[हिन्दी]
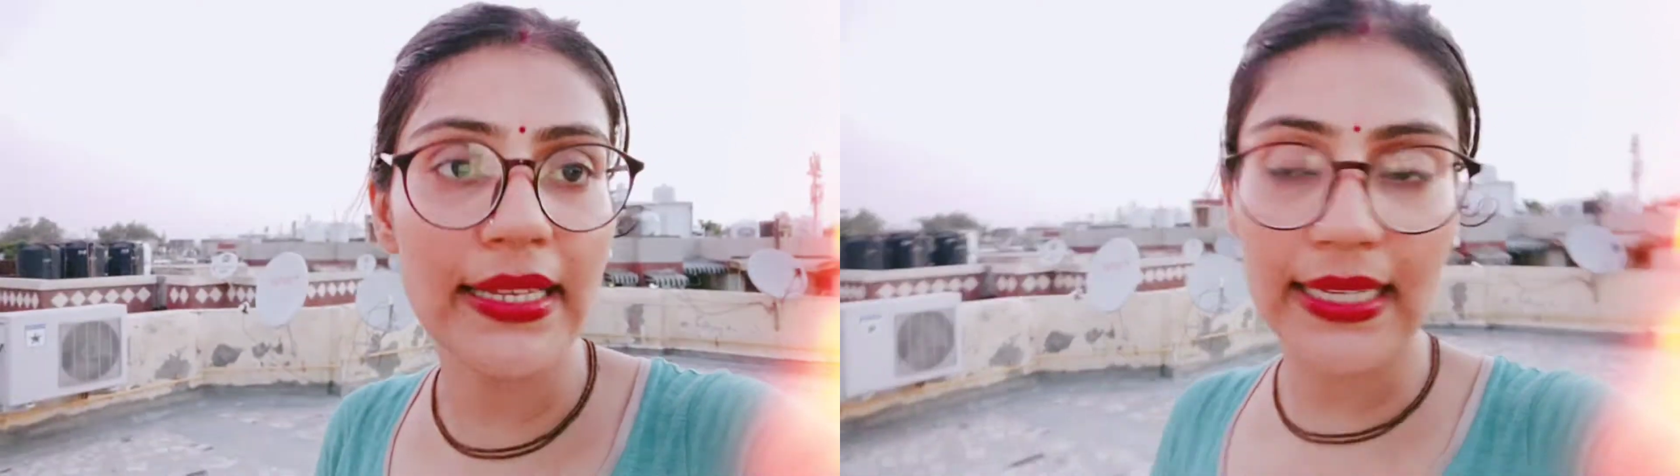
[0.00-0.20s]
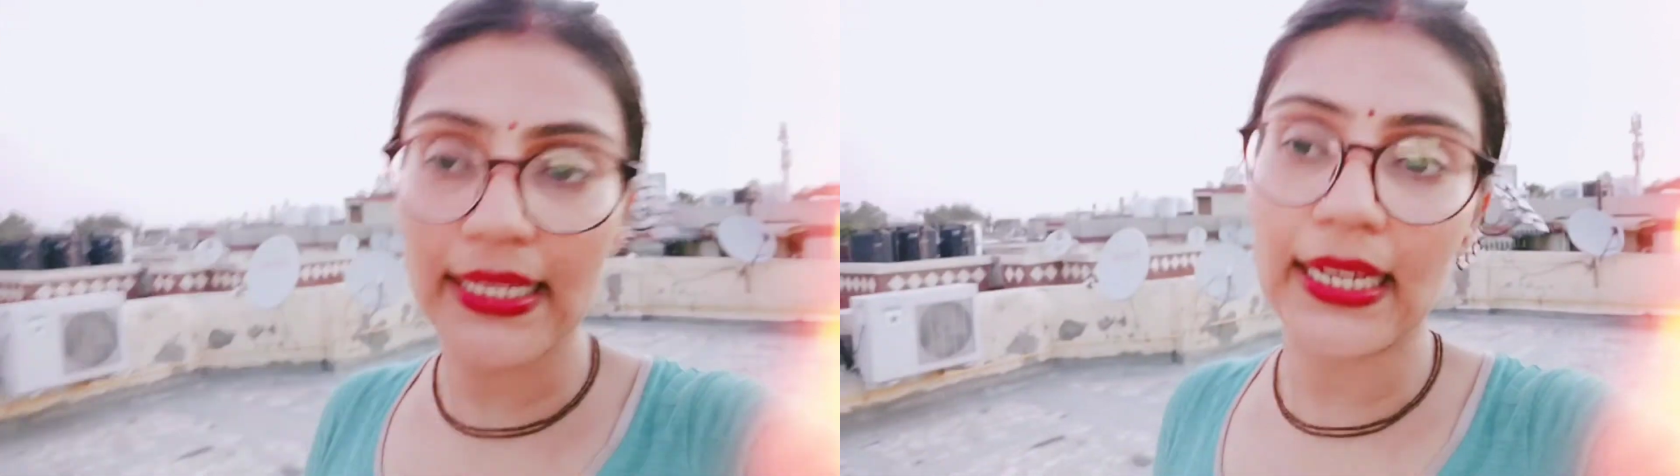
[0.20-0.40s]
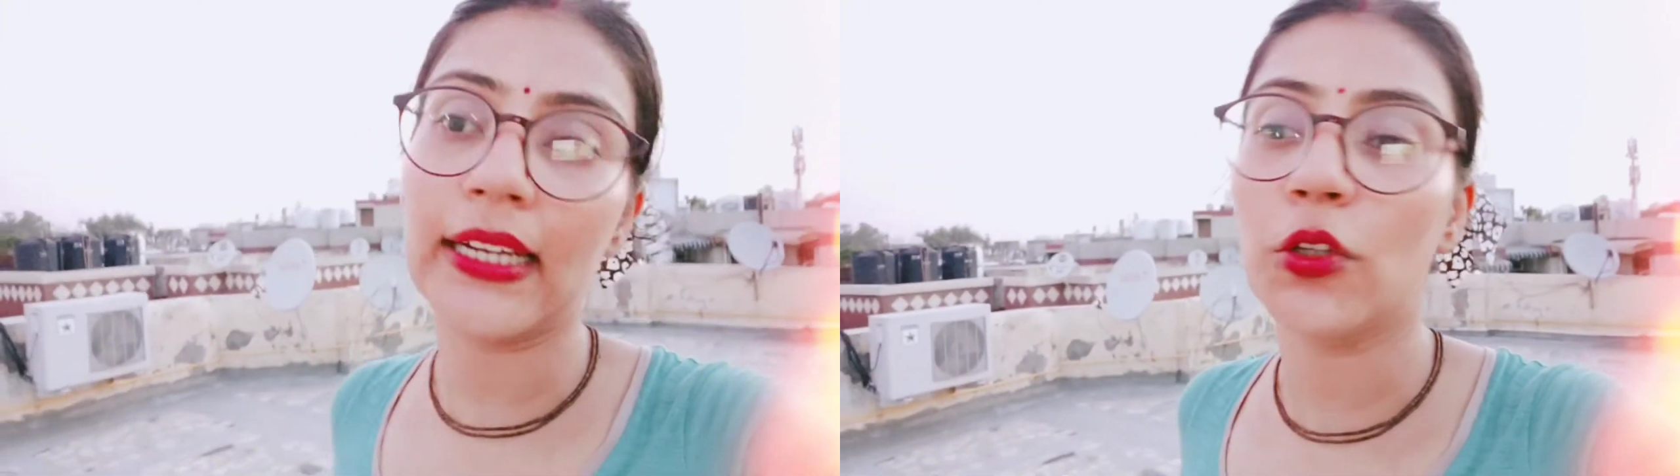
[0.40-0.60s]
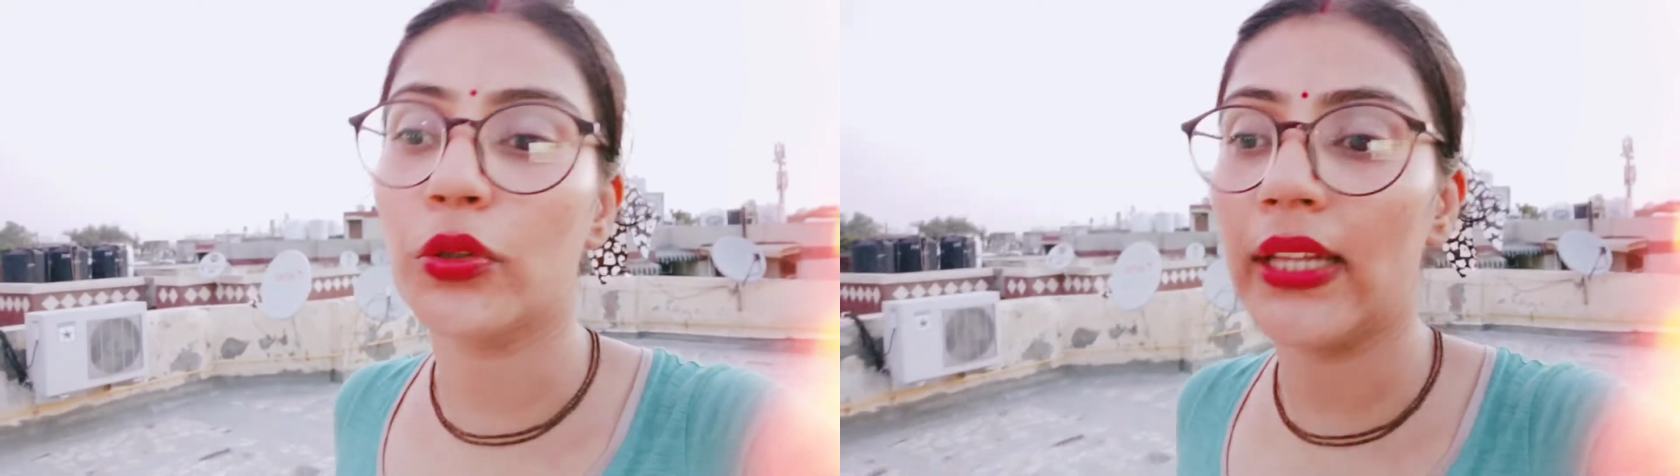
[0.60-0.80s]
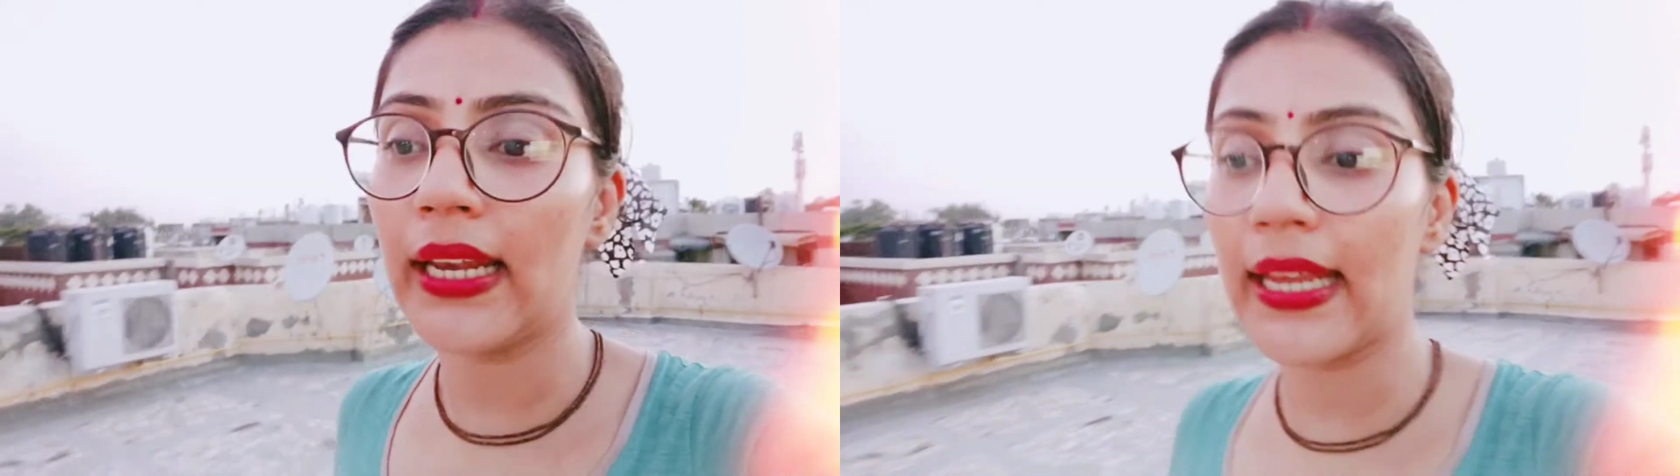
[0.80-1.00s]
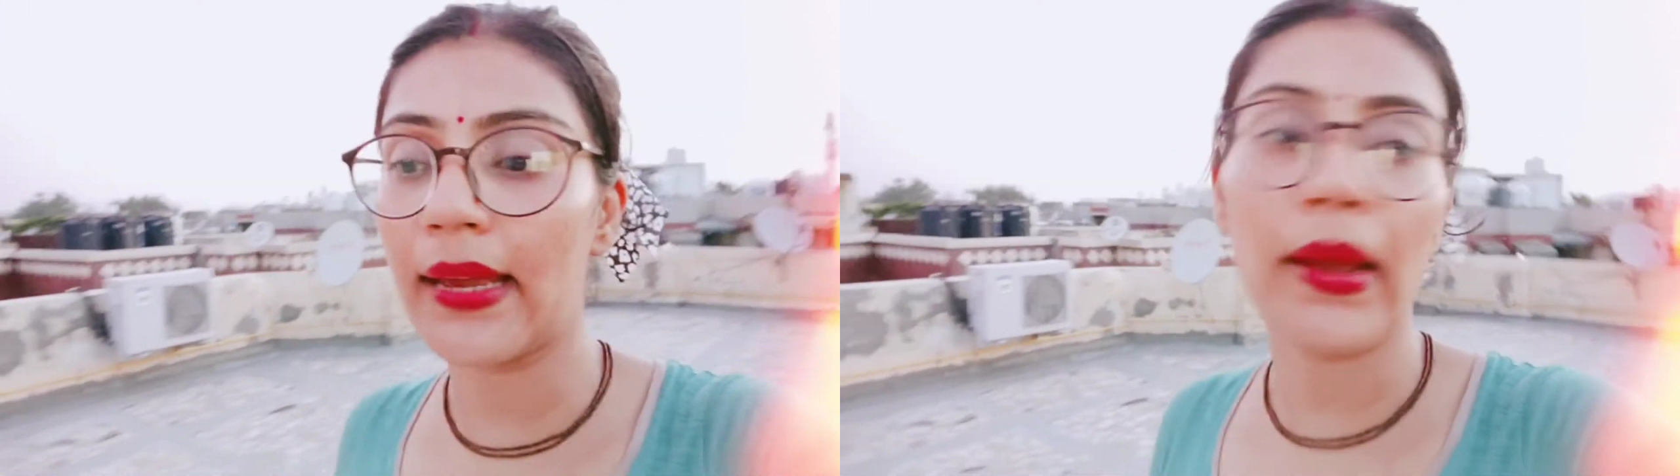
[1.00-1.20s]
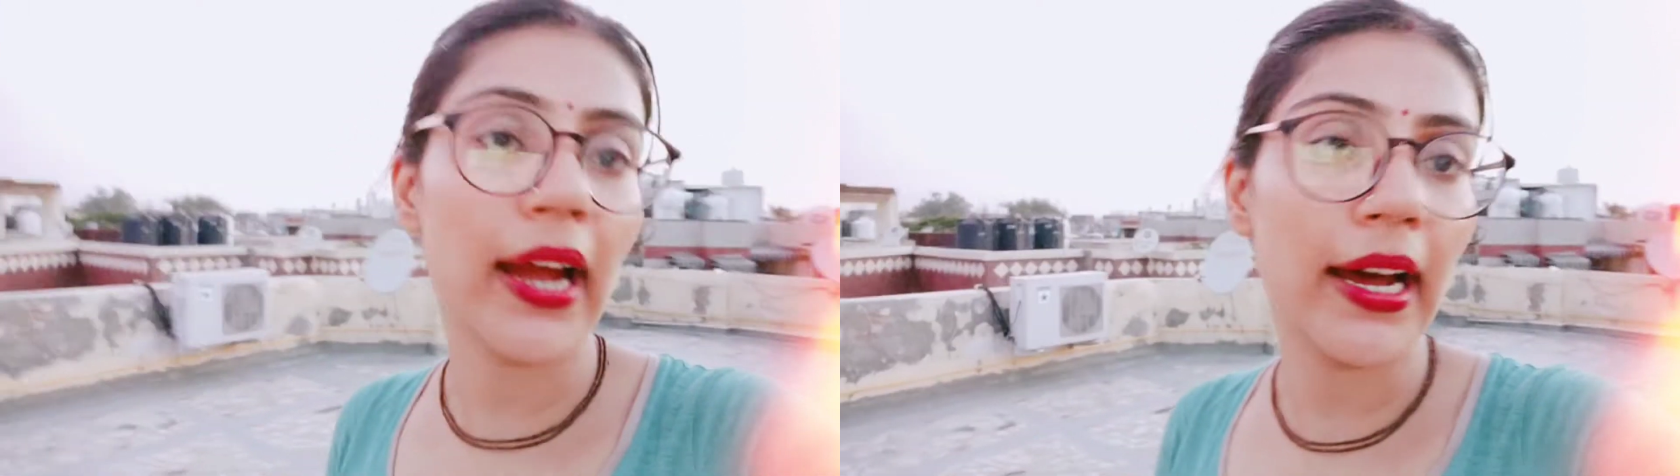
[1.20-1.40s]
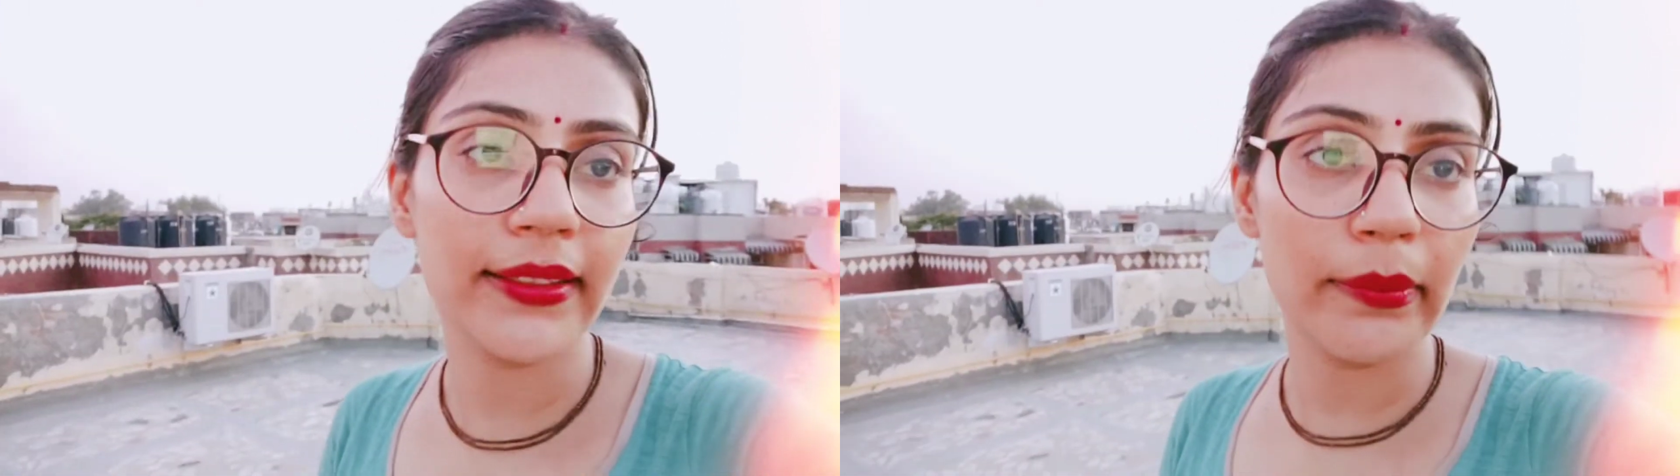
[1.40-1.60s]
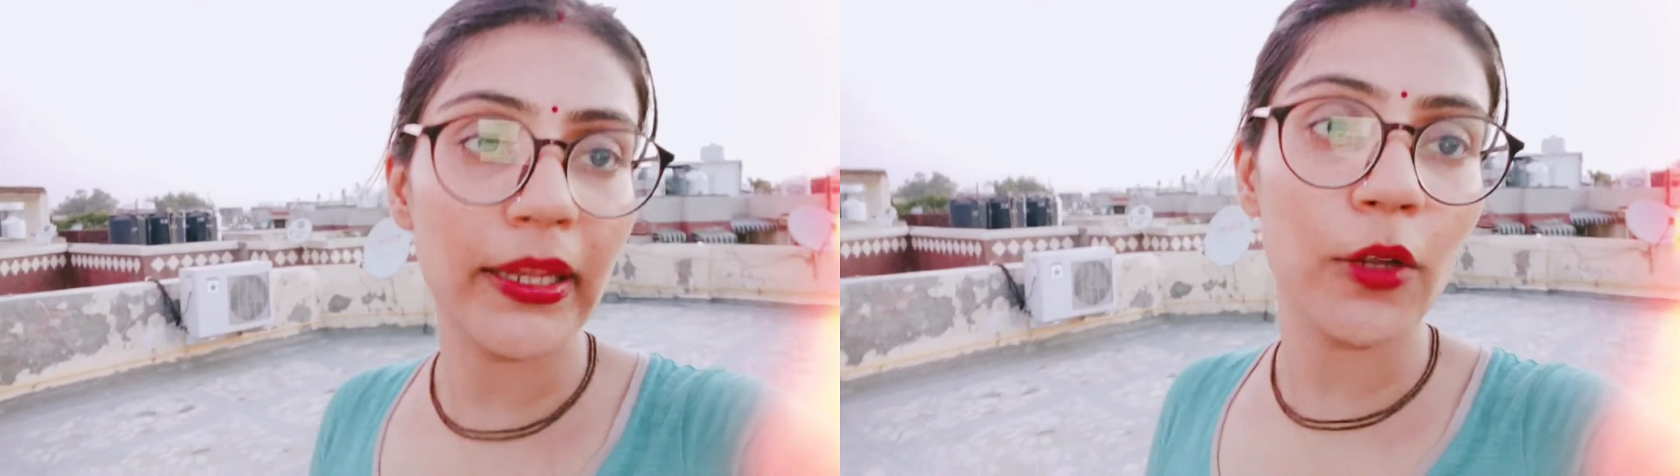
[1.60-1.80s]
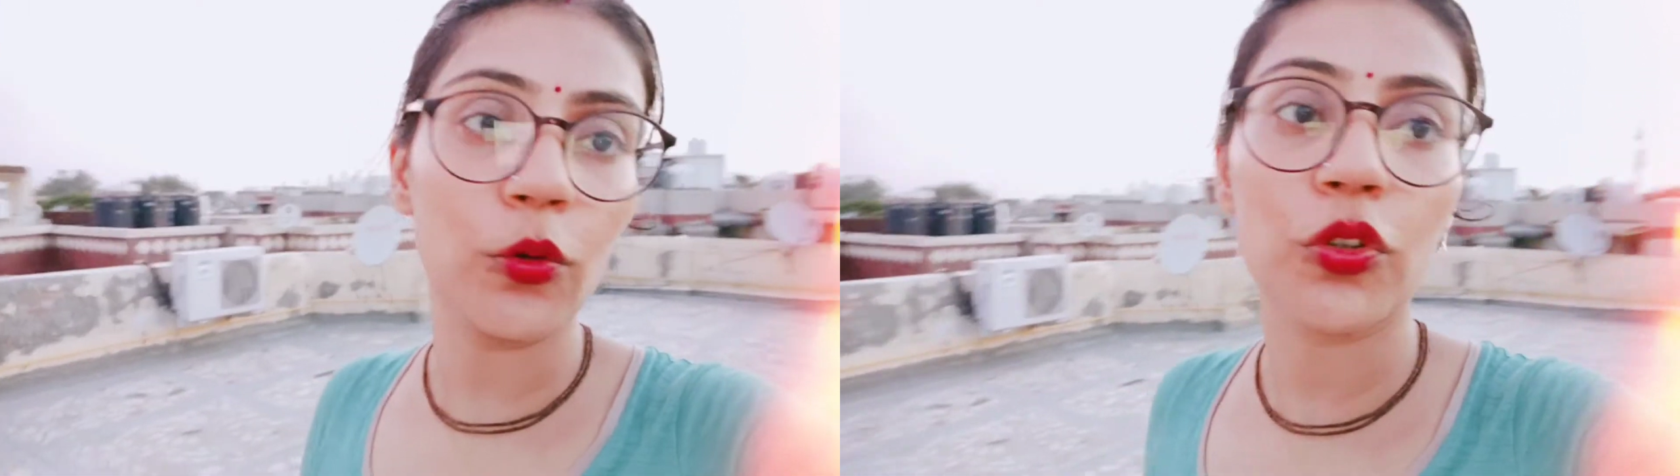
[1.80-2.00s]
की दिक्कत होती नहीं है मैं खाती भी
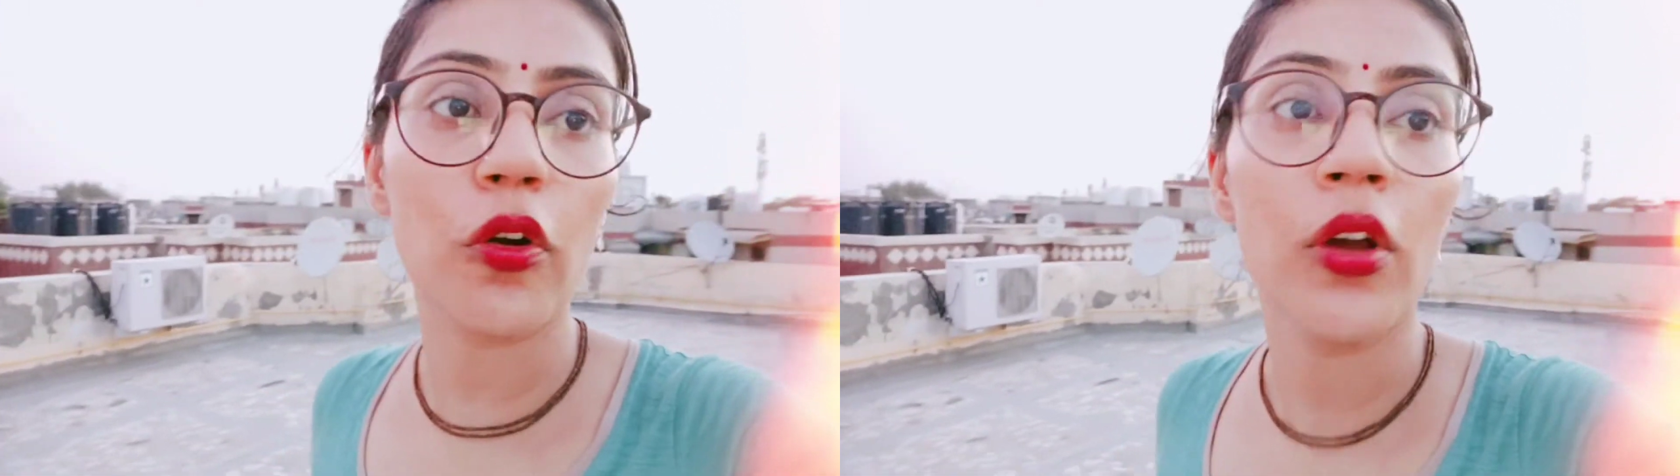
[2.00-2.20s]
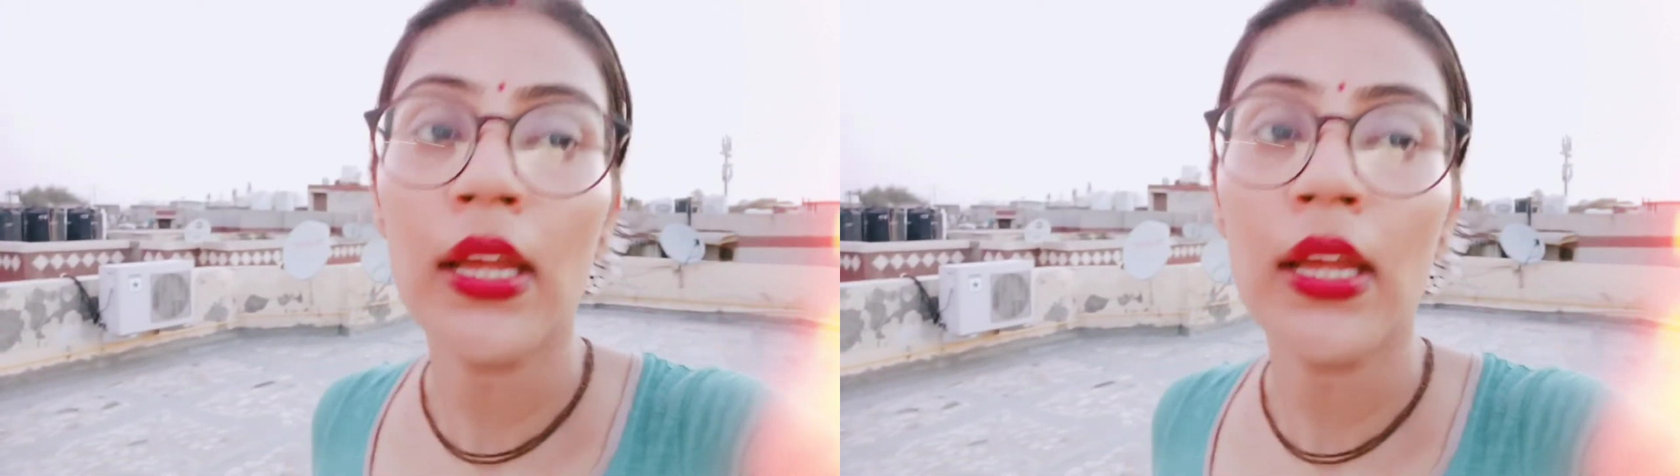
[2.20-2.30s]
नहीं हूँ तो